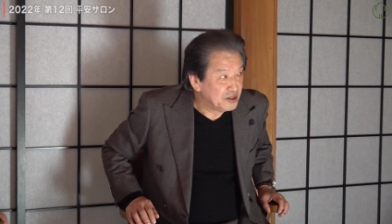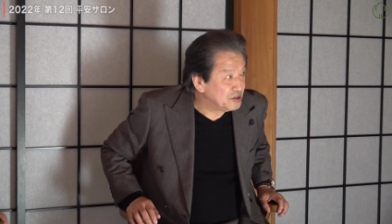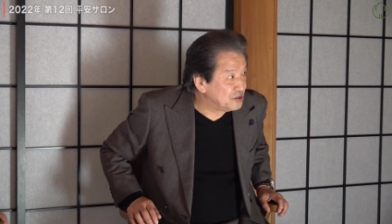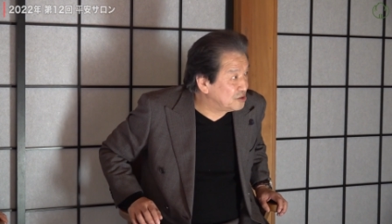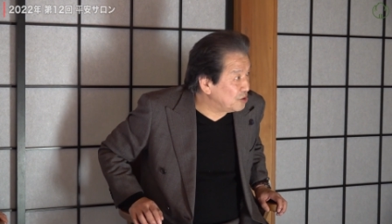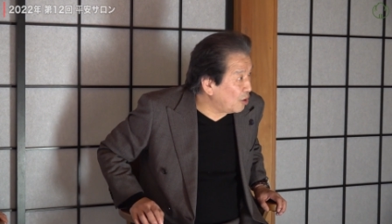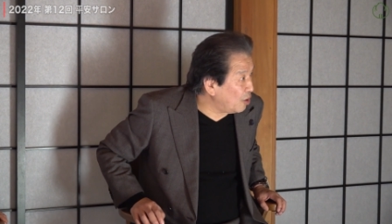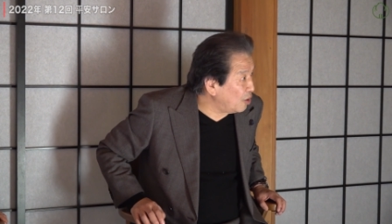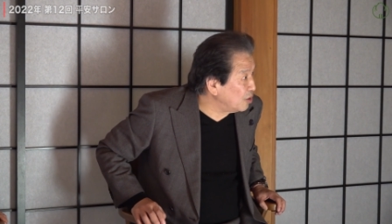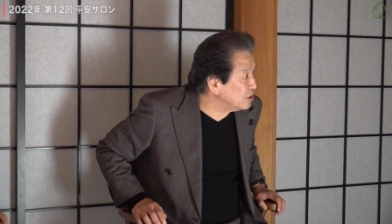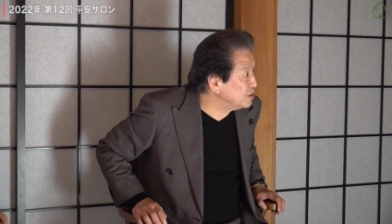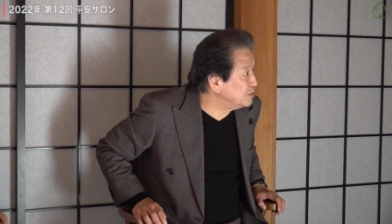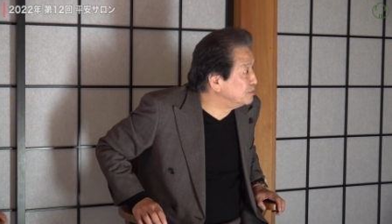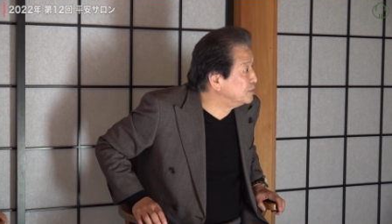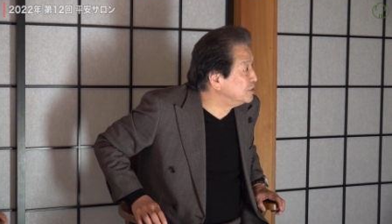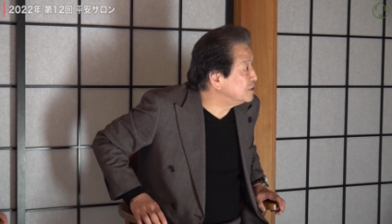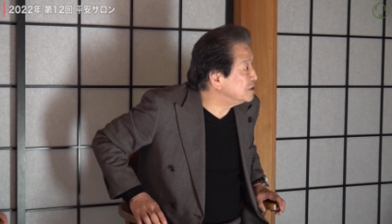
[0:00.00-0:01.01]
非常
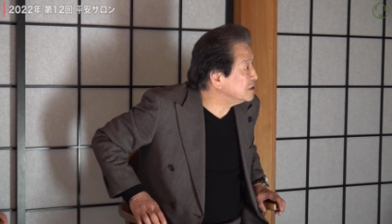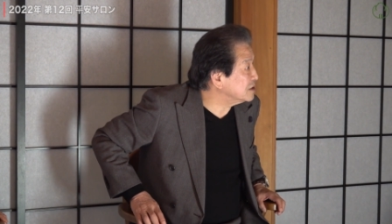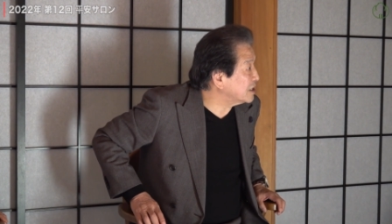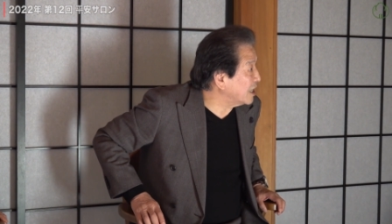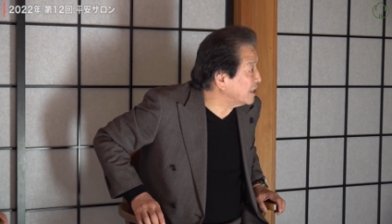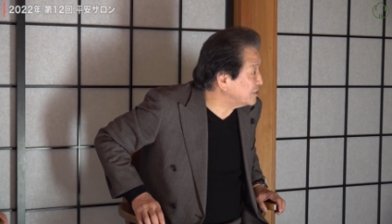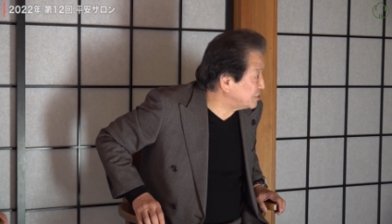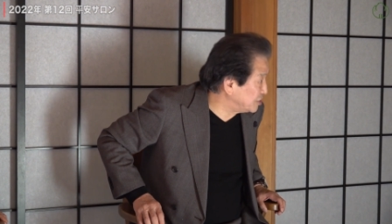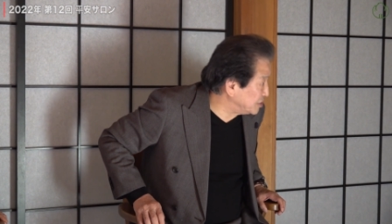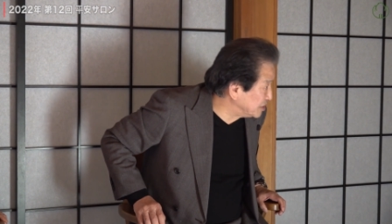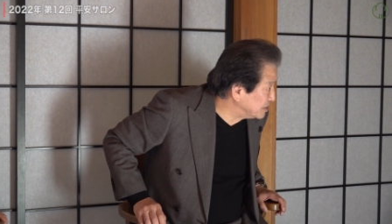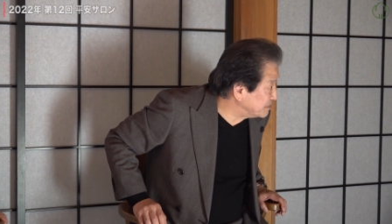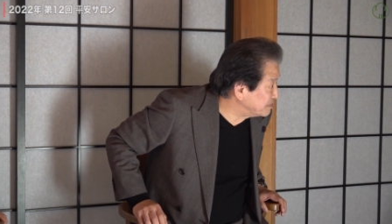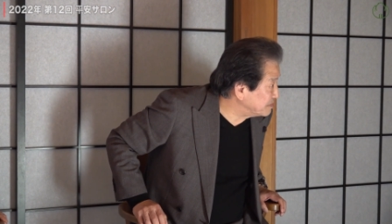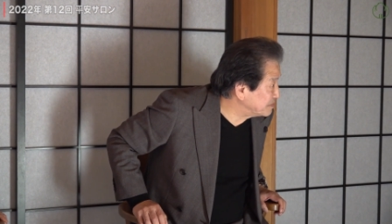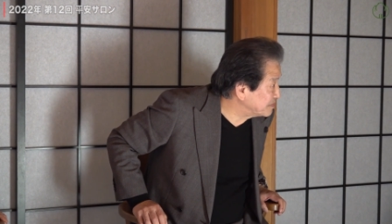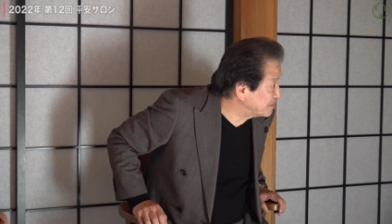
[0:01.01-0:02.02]
に難しい。
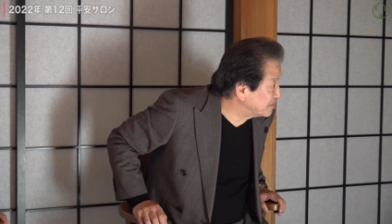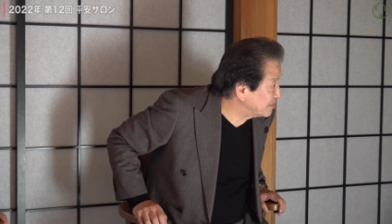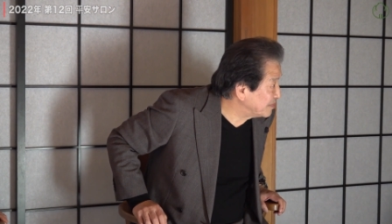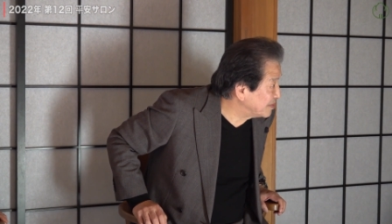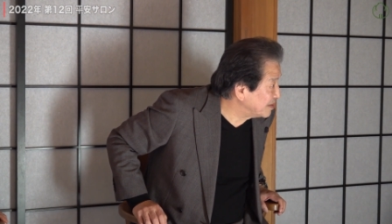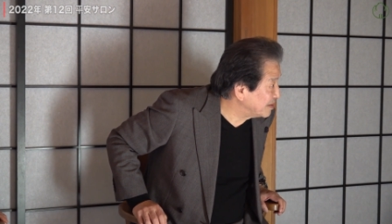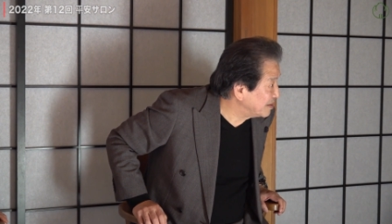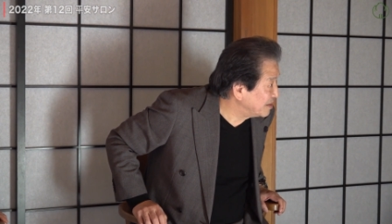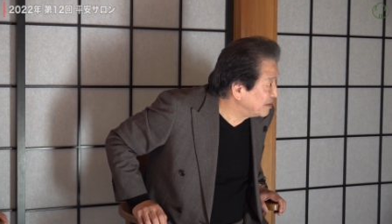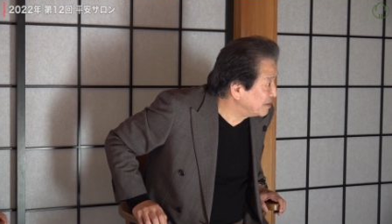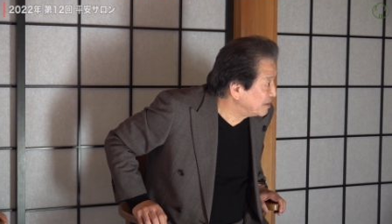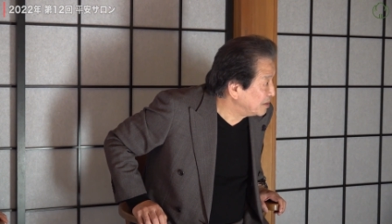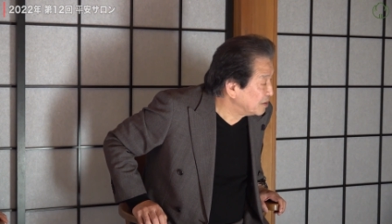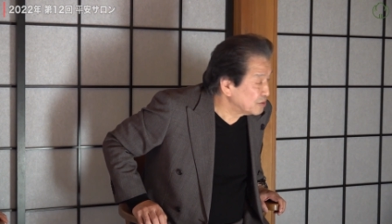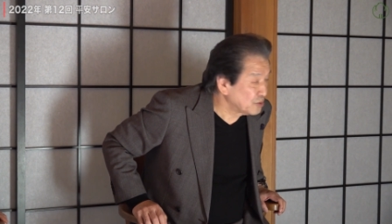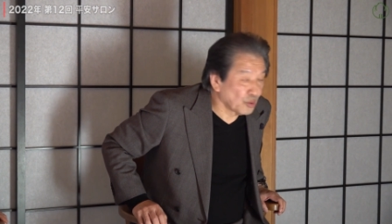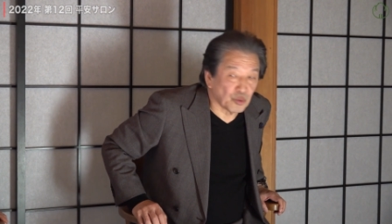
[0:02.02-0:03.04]

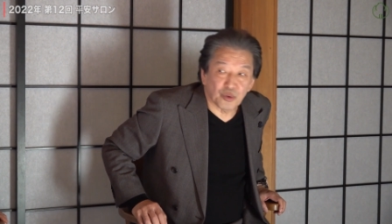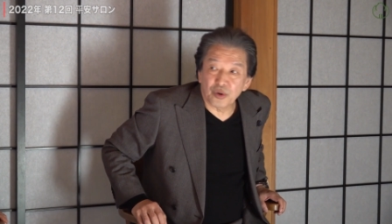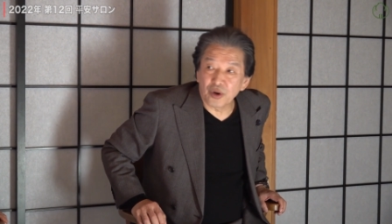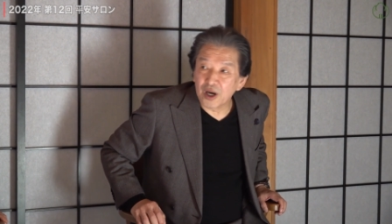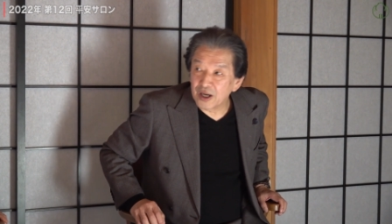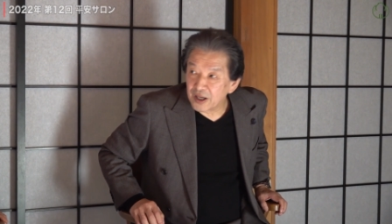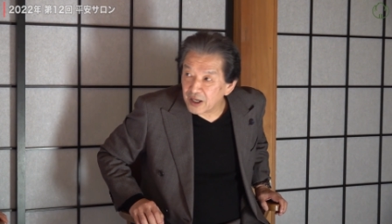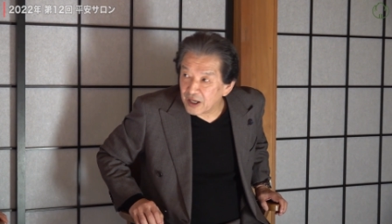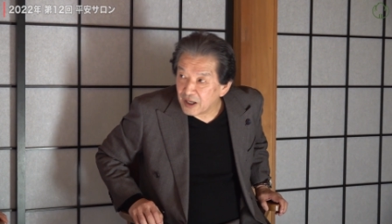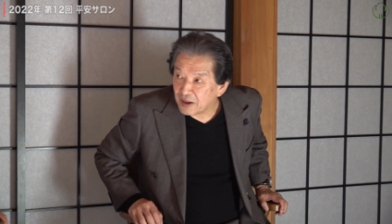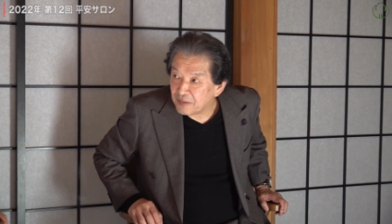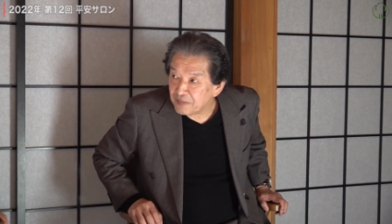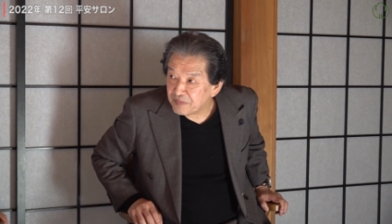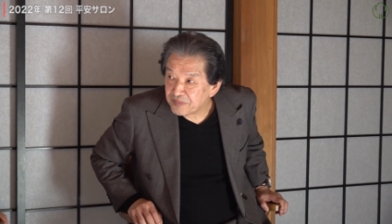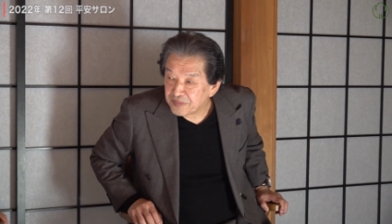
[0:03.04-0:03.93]
ところがね